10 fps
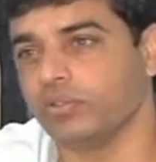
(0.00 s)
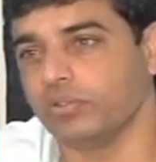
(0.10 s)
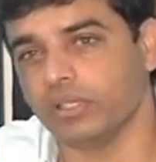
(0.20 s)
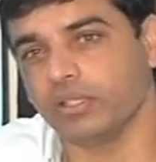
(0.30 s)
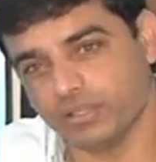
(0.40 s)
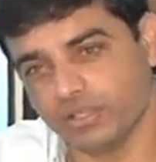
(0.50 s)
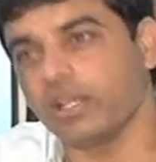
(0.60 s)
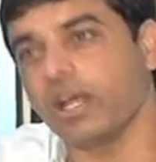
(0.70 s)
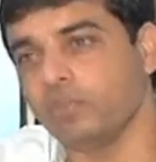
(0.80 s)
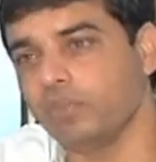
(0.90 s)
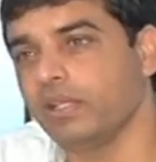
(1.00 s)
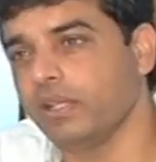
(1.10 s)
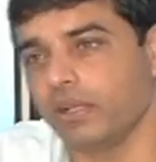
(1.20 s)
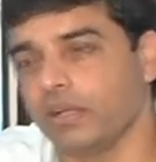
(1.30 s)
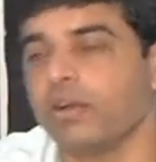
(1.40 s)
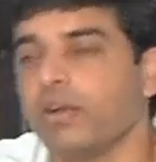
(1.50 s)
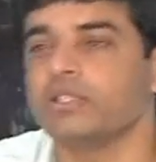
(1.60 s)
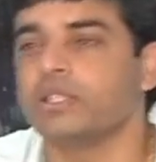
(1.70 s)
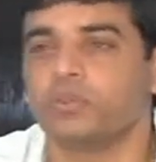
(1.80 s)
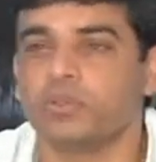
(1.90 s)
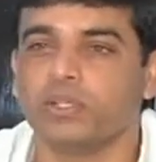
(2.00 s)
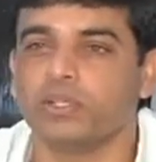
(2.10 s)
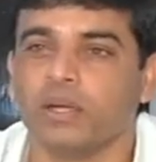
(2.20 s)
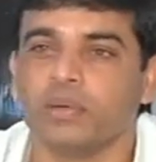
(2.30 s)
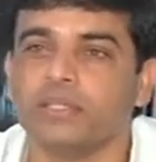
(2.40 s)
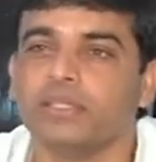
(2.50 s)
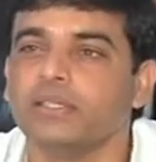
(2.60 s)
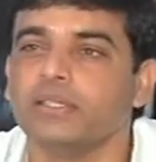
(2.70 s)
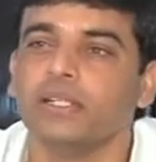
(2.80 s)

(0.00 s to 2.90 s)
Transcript: ఉంటుంది సో దాని మీదే కాన్సెప్ట్ ఉంటుంది కాబట్టి